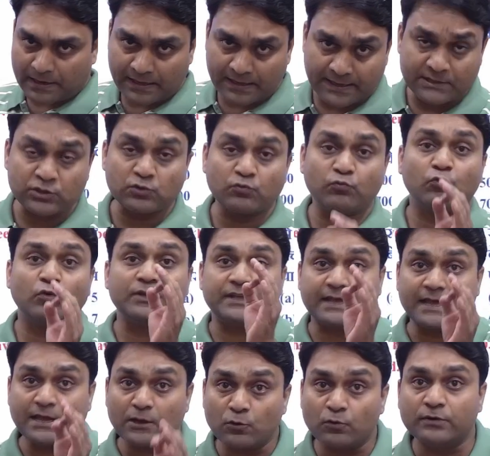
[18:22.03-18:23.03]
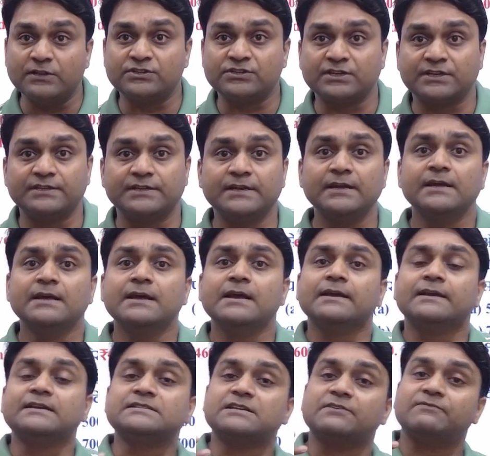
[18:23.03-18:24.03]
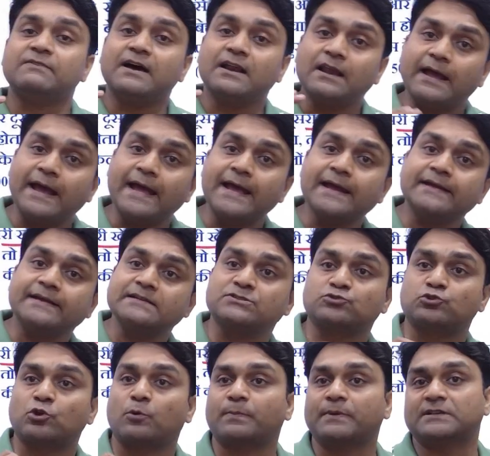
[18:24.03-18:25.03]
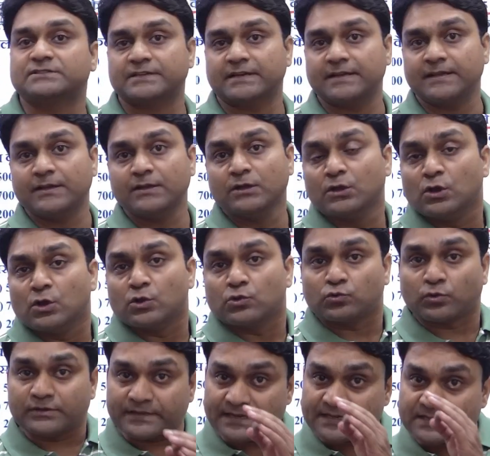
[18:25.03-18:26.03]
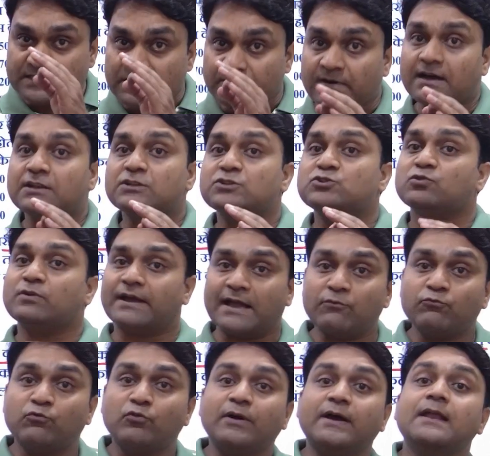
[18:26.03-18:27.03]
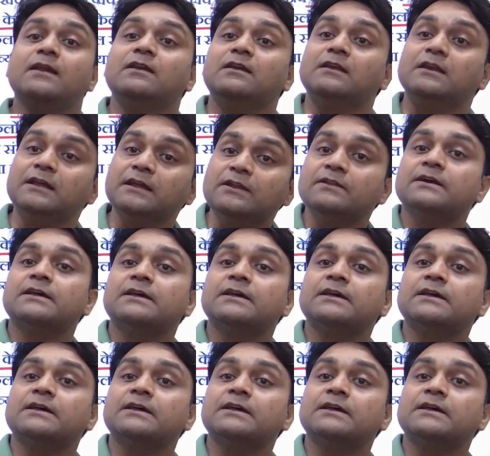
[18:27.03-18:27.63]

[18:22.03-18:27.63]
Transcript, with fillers: हैं तो वो ये होनी चाहिए कि सवाल है किस टॉपिक से तो ये सवाल जो है वो है लीनियर